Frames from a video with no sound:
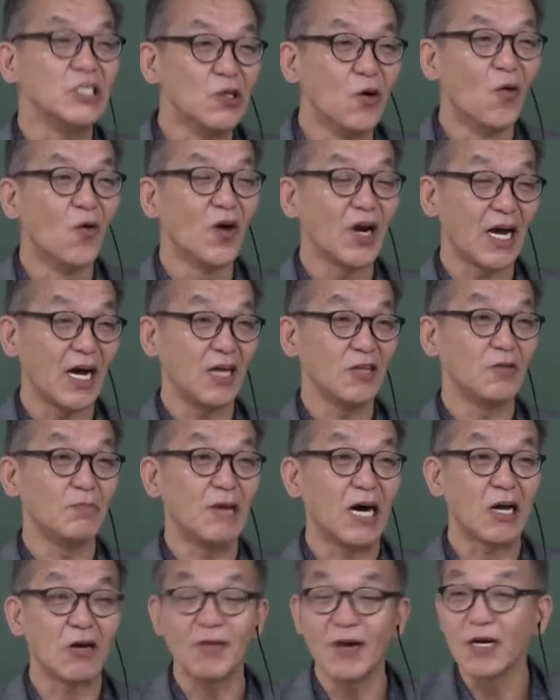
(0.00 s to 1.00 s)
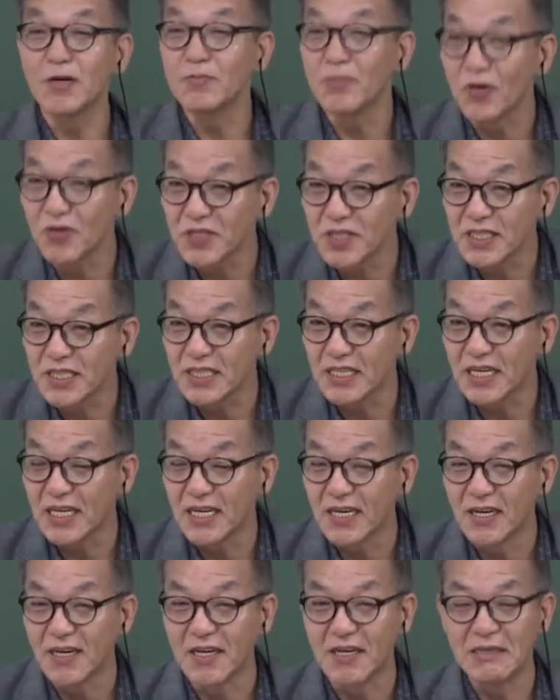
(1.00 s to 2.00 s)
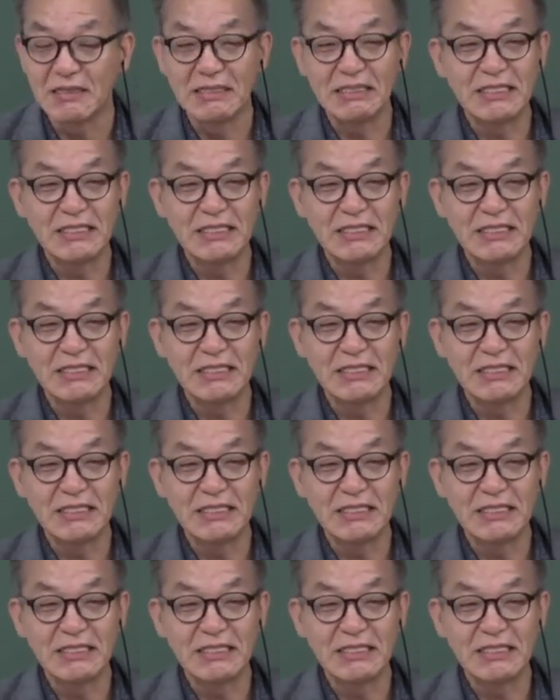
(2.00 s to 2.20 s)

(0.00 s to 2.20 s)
이용을 해가지고 바로 바로 보시는 거예요.